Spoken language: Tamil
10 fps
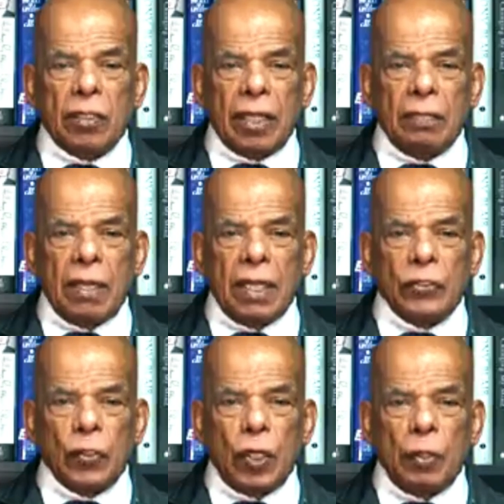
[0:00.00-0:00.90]
உதாரணமாக
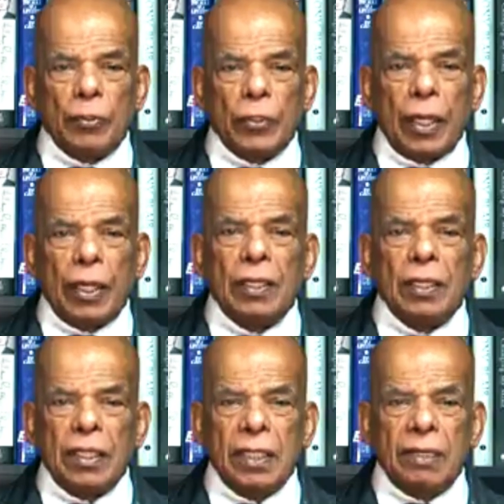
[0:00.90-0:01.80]
சொல்லப்போனால்
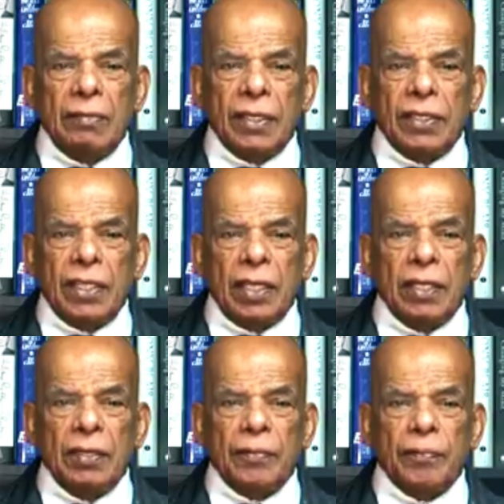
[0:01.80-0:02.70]
இருபத்தேழு